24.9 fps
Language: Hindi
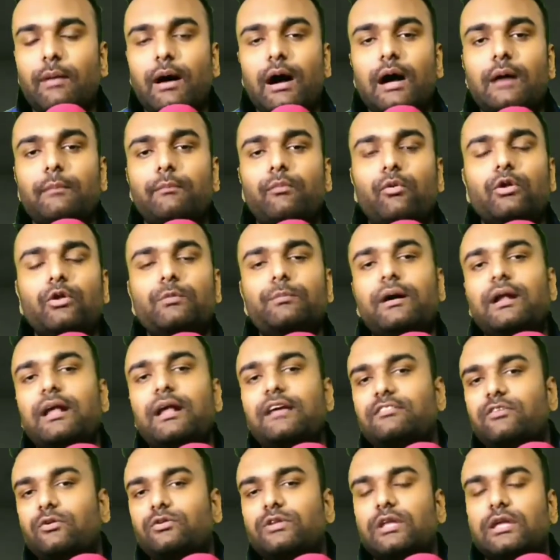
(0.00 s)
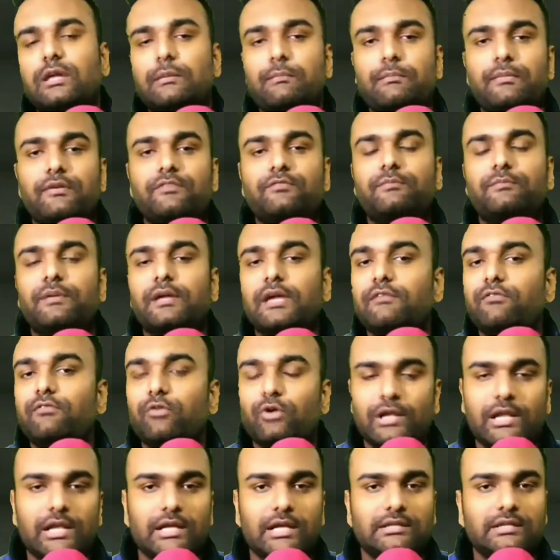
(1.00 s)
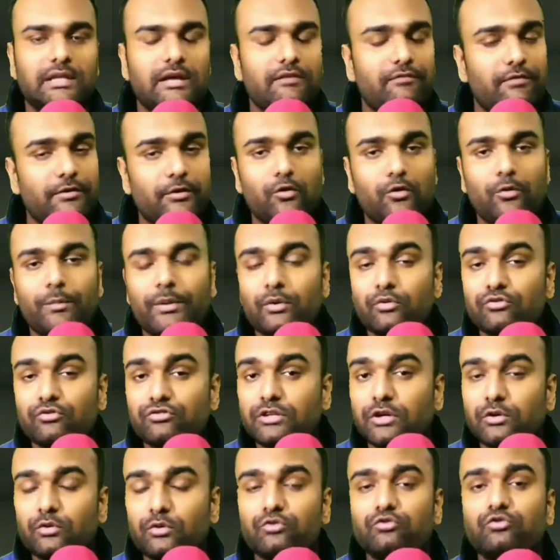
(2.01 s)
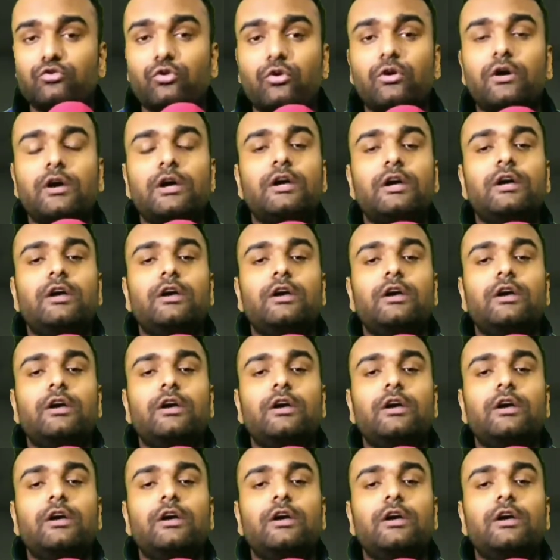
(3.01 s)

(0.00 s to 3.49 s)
बहुत बार ऐसा होता है कि मिसबिहेव होने लगता है वीडियो में कुछ ना कुछ तो